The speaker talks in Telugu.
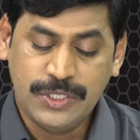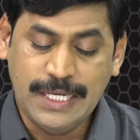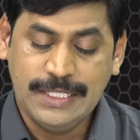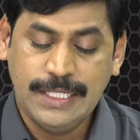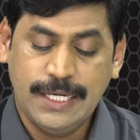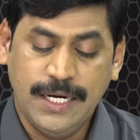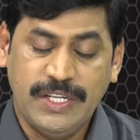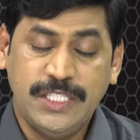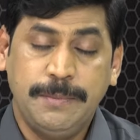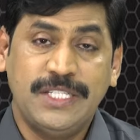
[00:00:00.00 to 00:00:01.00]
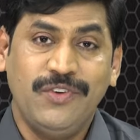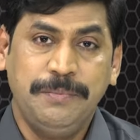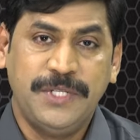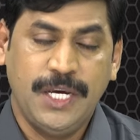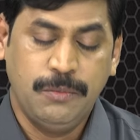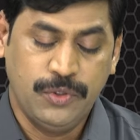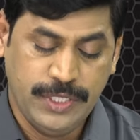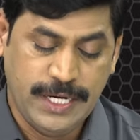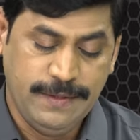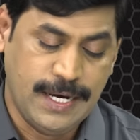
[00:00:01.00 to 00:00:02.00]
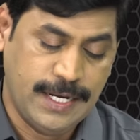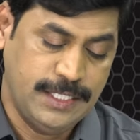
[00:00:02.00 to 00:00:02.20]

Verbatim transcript: అన్ని సీట్లని వైసీపీ స్వీప్ చేయబోతుంది అనేది నాగన్న